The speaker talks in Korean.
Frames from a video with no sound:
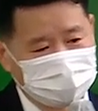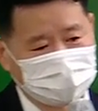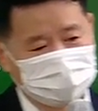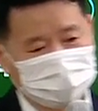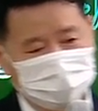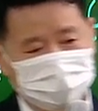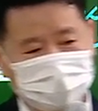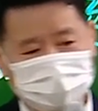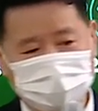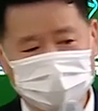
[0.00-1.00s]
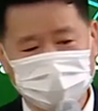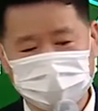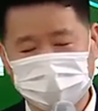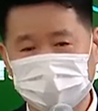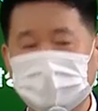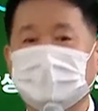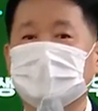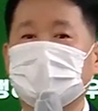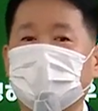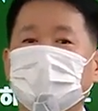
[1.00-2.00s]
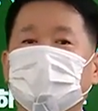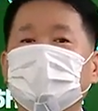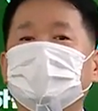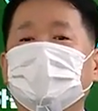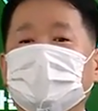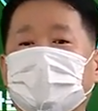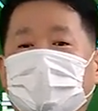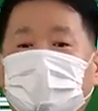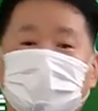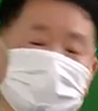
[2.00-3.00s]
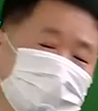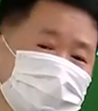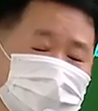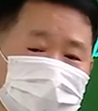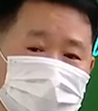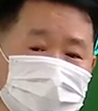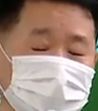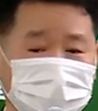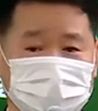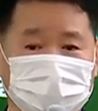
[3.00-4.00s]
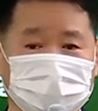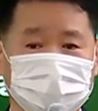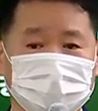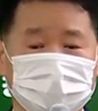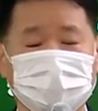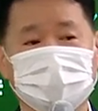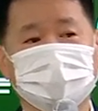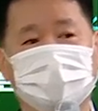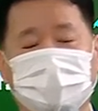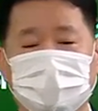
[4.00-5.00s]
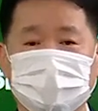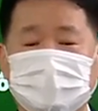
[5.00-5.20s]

타든 지하철을 타든 타고 집에를 가야 되거든요. 그렇죠? 그럼 내가